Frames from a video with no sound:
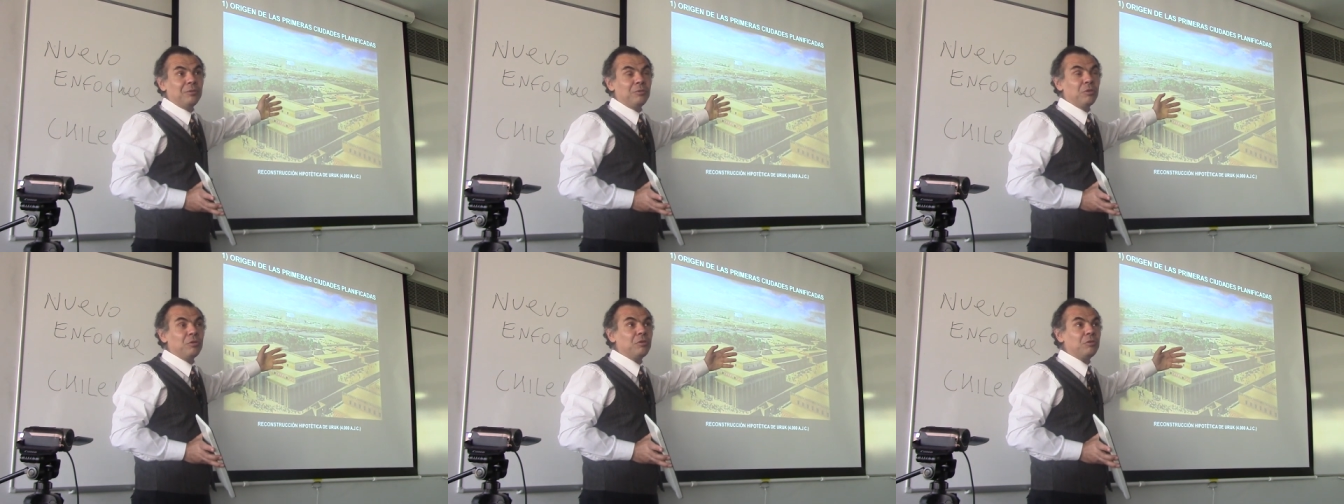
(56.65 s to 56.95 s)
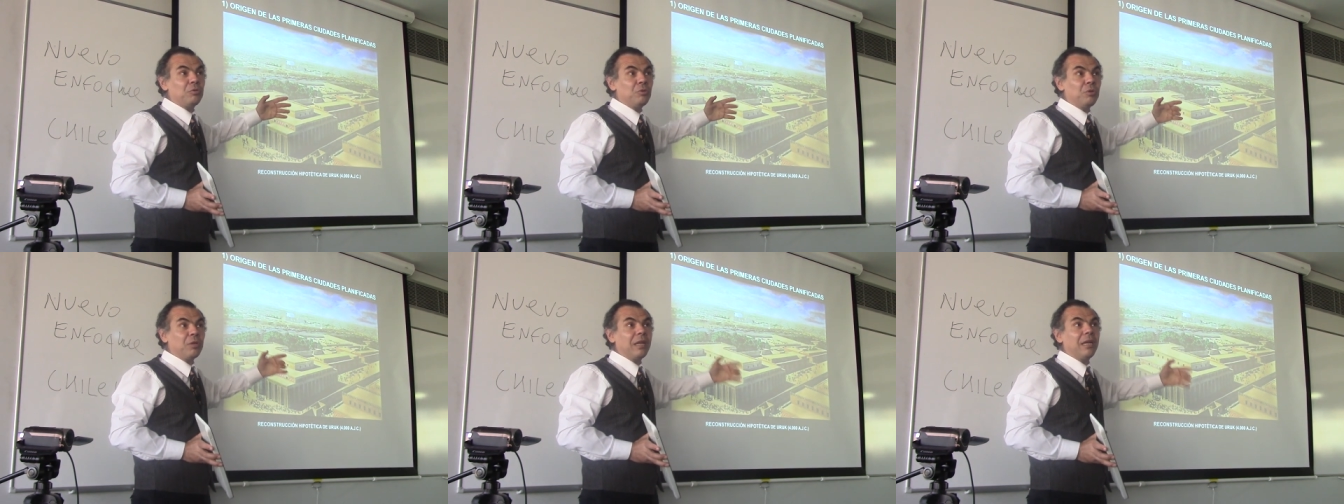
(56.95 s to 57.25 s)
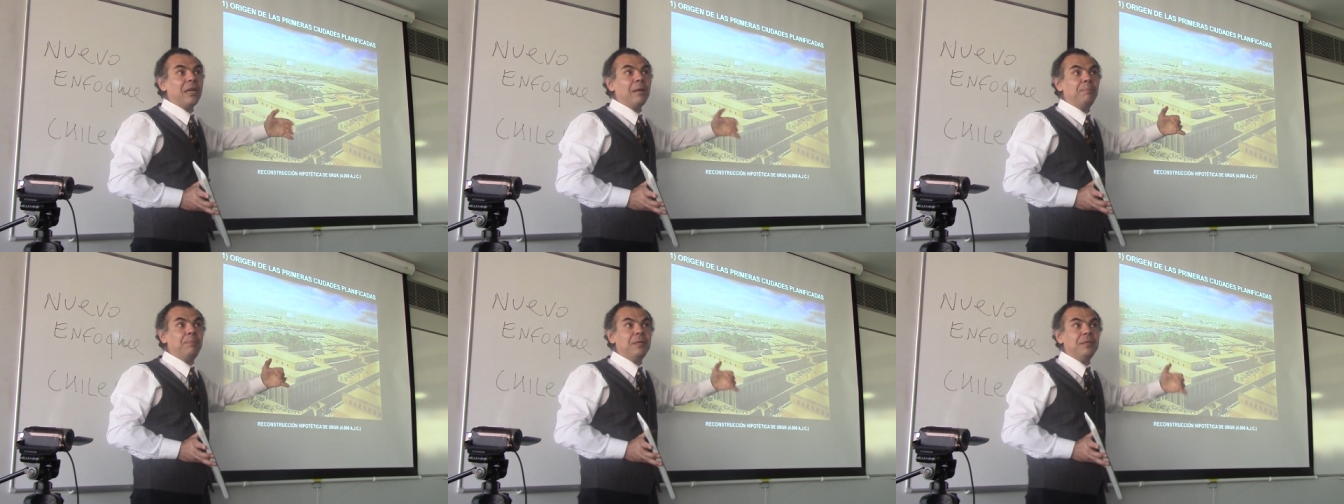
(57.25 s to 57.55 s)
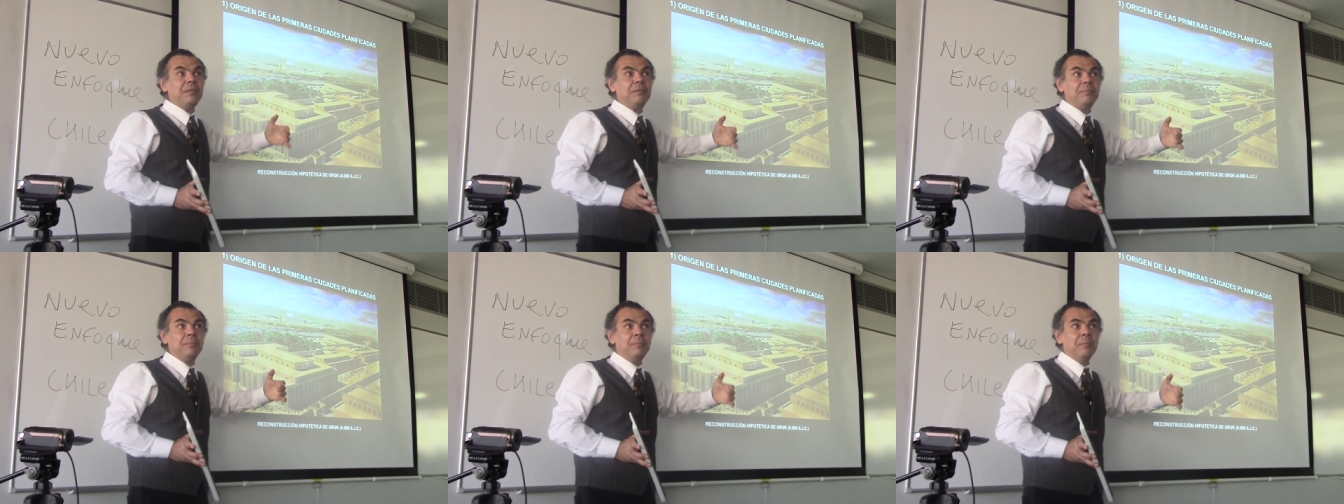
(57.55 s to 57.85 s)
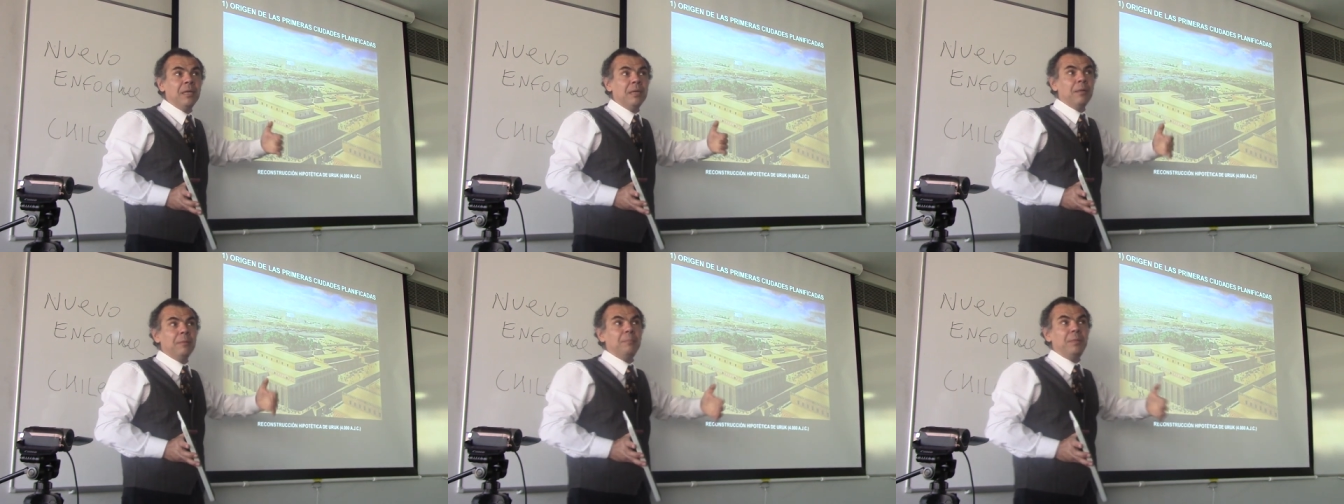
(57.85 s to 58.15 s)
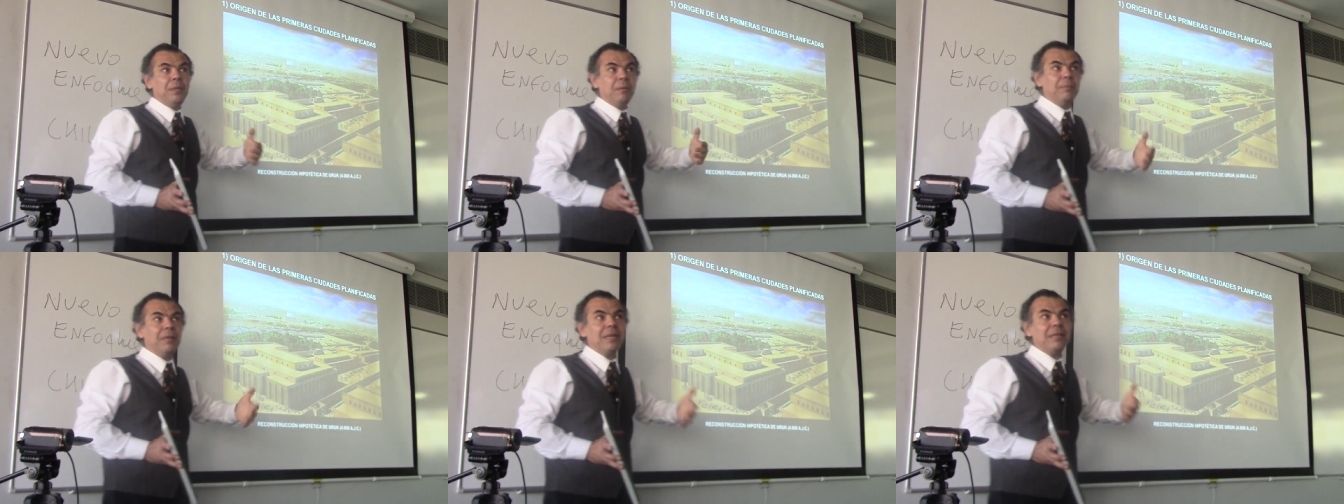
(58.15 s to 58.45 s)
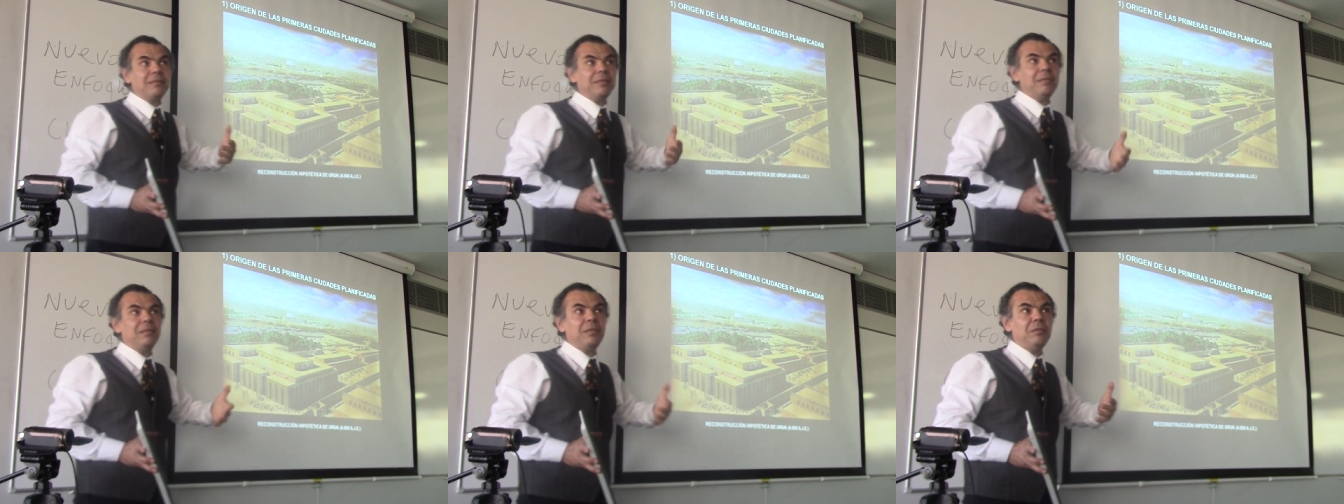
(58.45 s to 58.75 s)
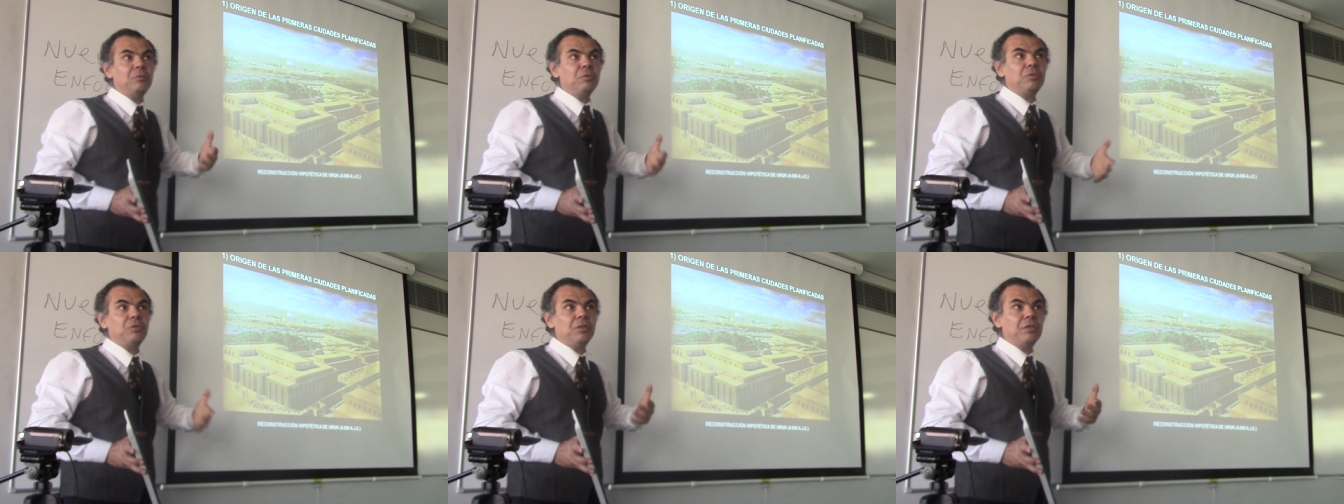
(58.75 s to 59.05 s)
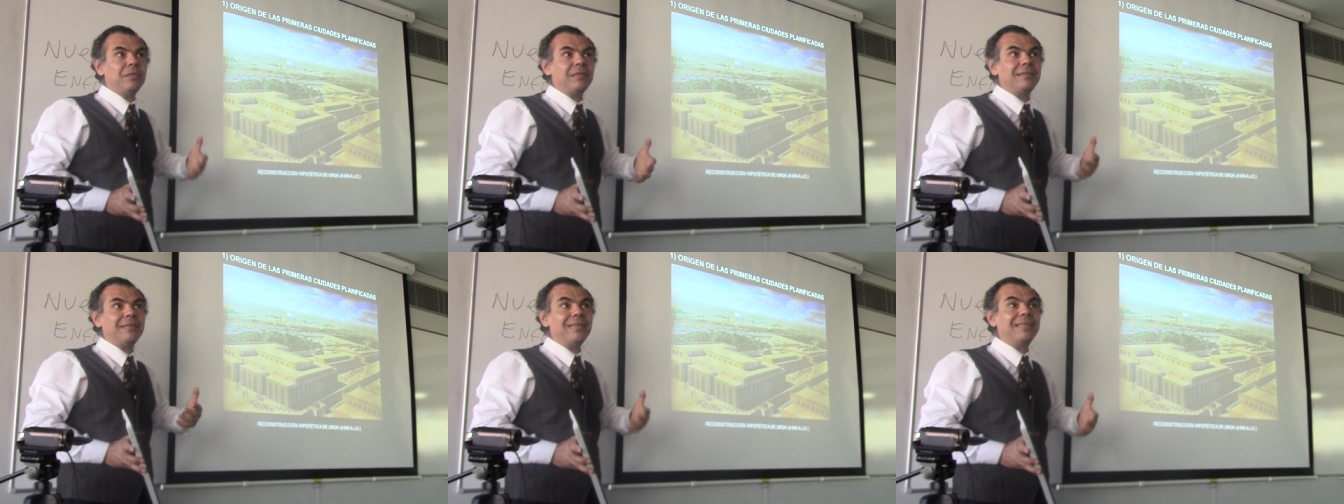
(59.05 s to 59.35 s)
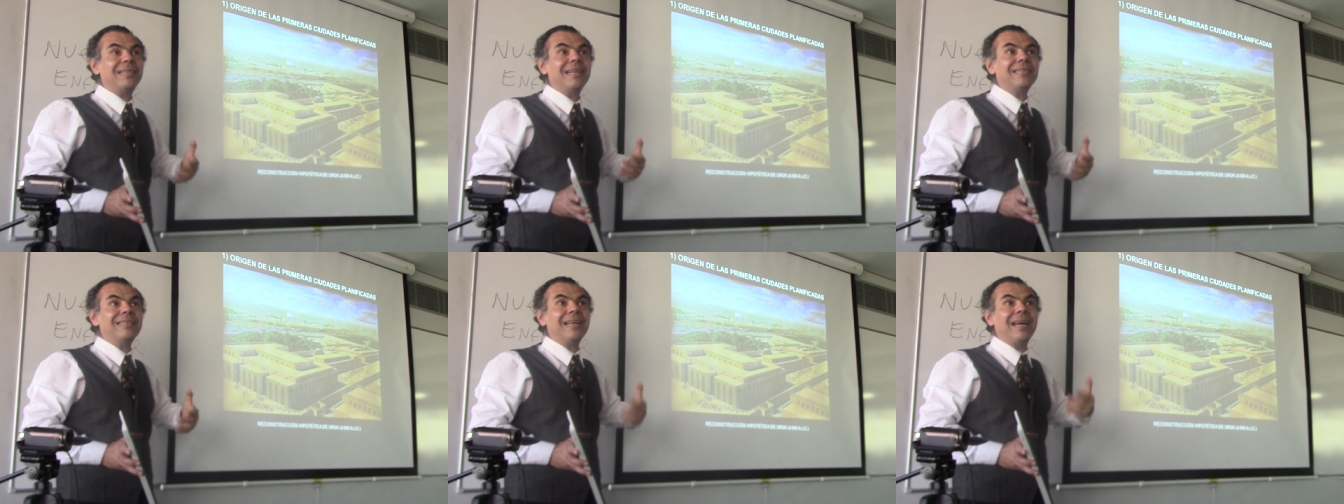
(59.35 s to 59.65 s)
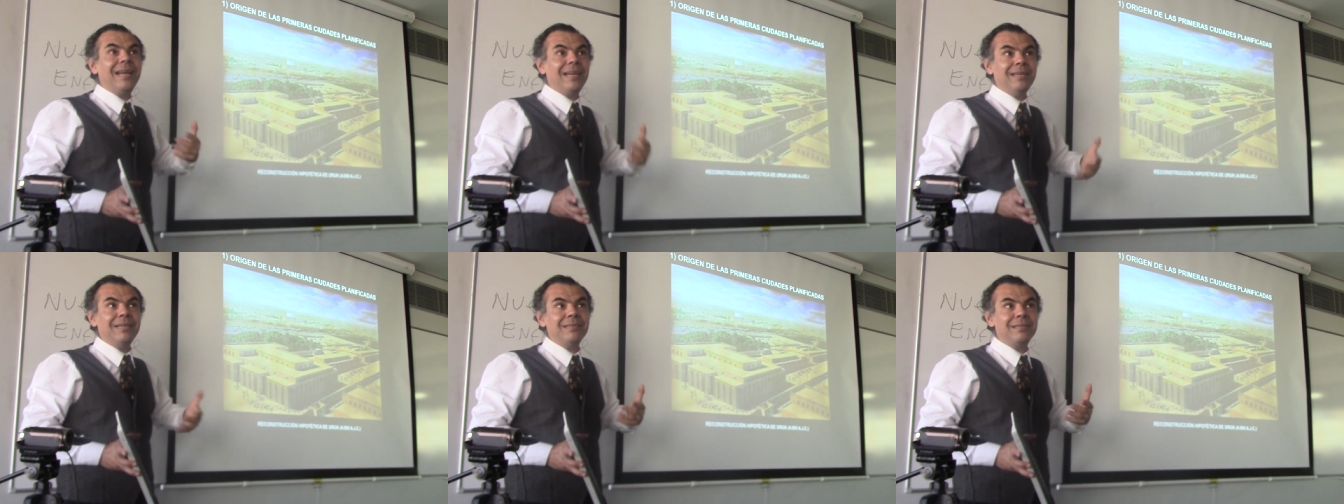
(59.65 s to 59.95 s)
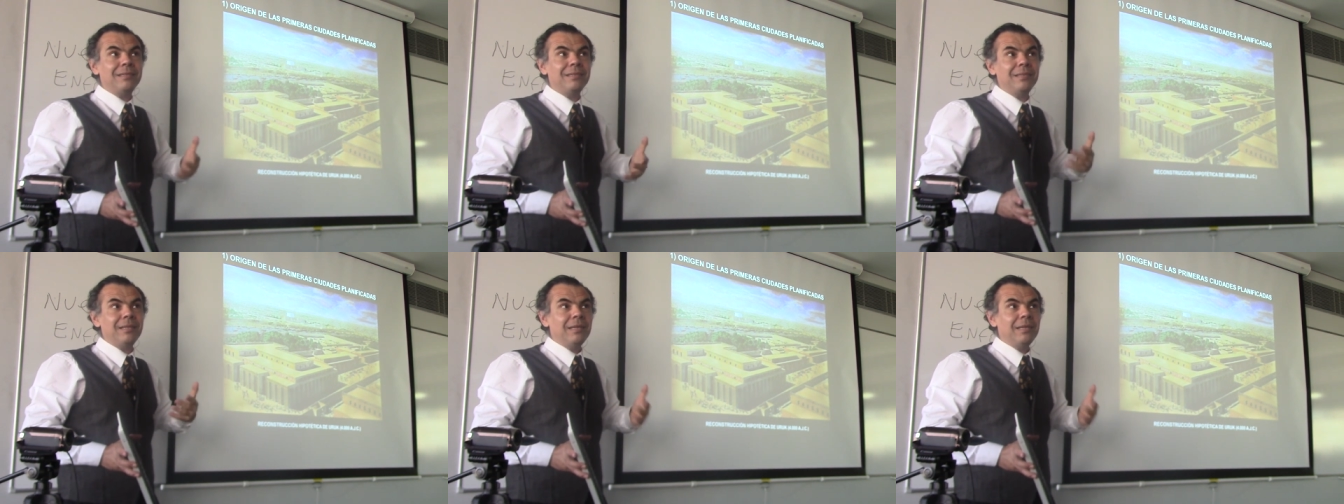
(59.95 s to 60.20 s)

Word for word: Entonces surgen las primeras instituciones estatales.